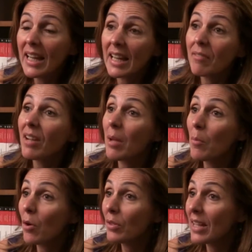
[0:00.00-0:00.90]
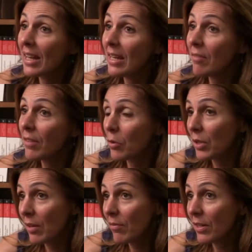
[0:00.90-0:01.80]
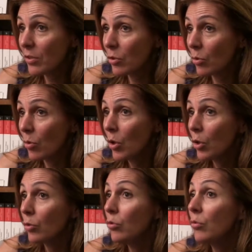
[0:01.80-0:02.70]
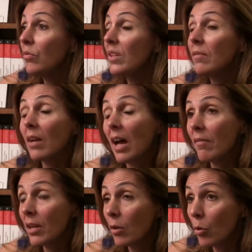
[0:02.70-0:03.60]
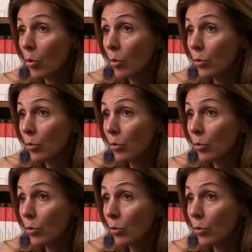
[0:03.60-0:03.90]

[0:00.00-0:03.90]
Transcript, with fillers: et vraiment d'aller vers une réflexion du vivre avec l'eau,